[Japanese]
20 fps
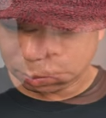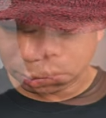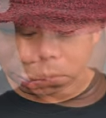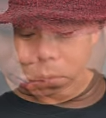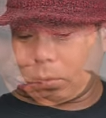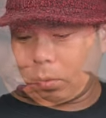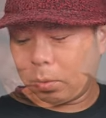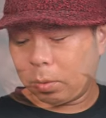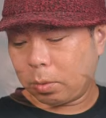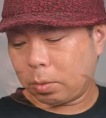
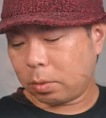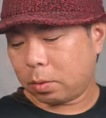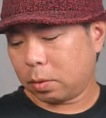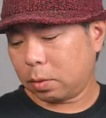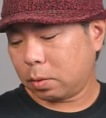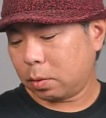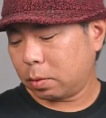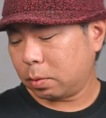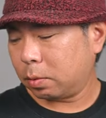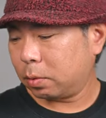い
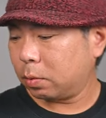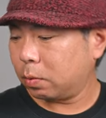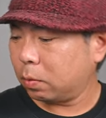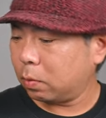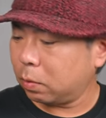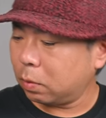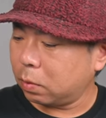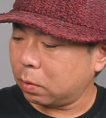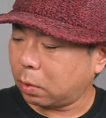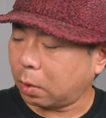やー、
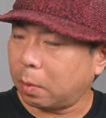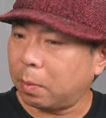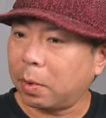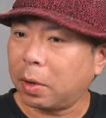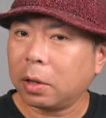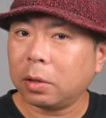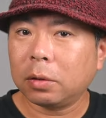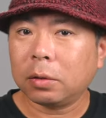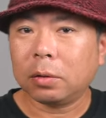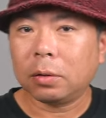そうか、
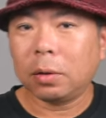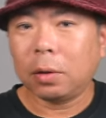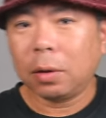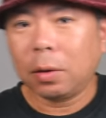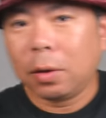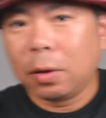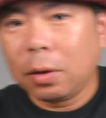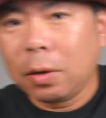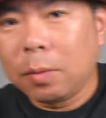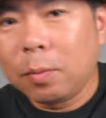
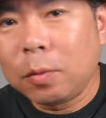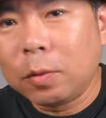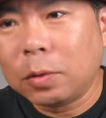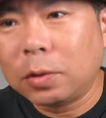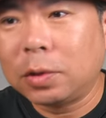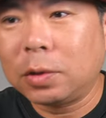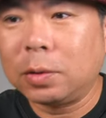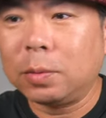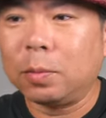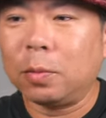バッテリー持
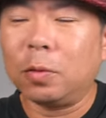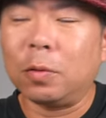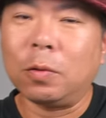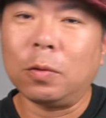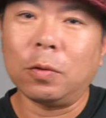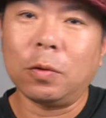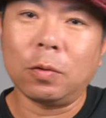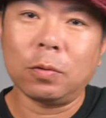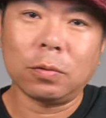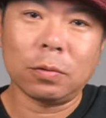ち
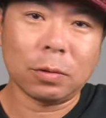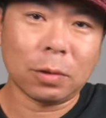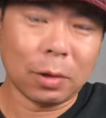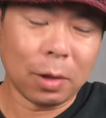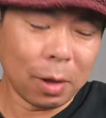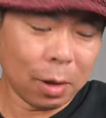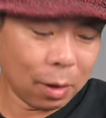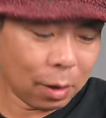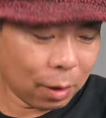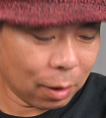も良く
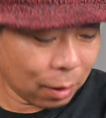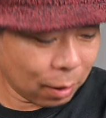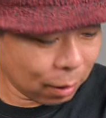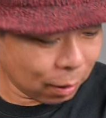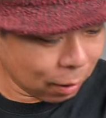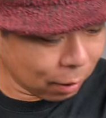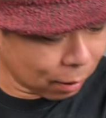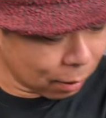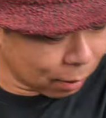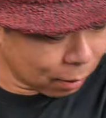
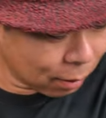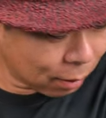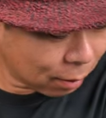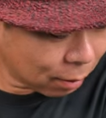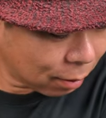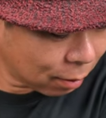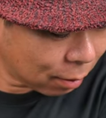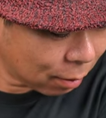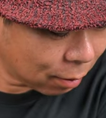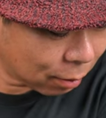て、
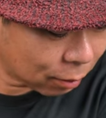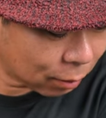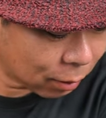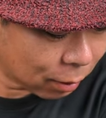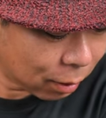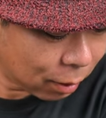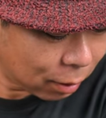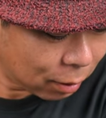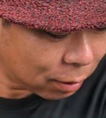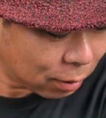
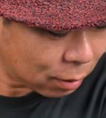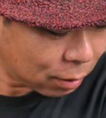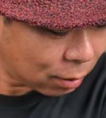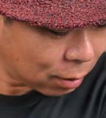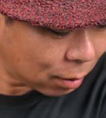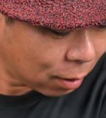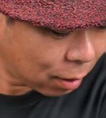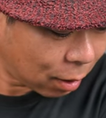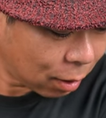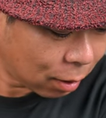で、1
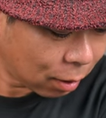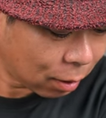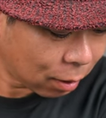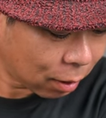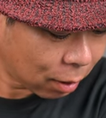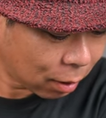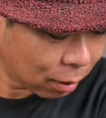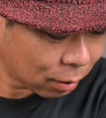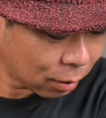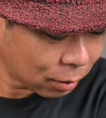時
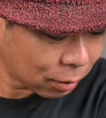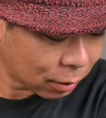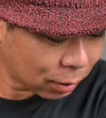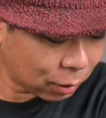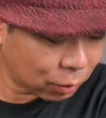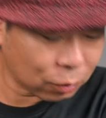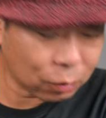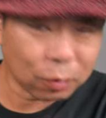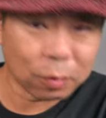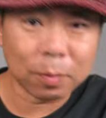間半
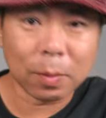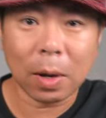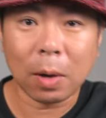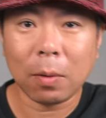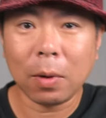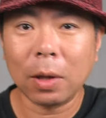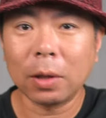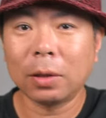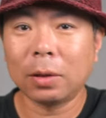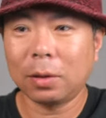以上
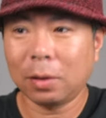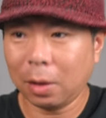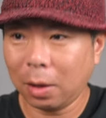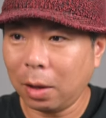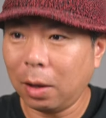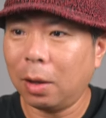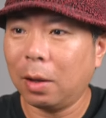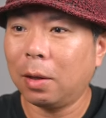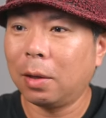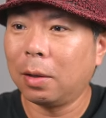回っ
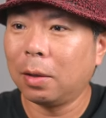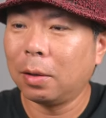て、っ